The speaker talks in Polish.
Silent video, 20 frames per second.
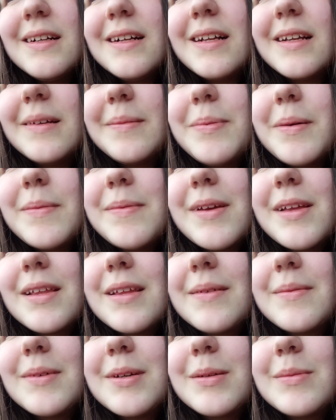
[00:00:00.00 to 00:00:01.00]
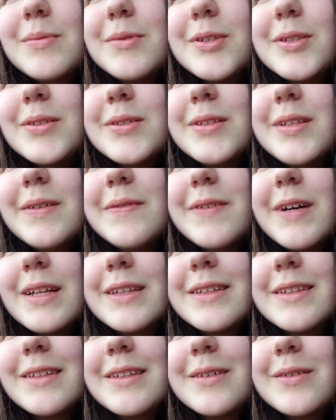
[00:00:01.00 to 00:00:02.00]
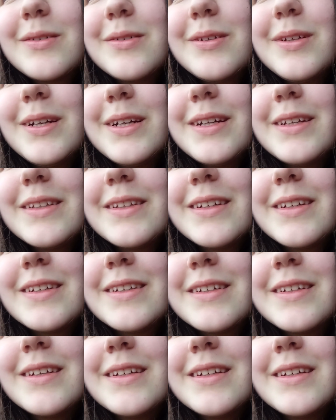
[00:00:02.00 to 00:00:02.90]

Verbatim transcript: Ale pamiętam, jak były dodawane te kolejne.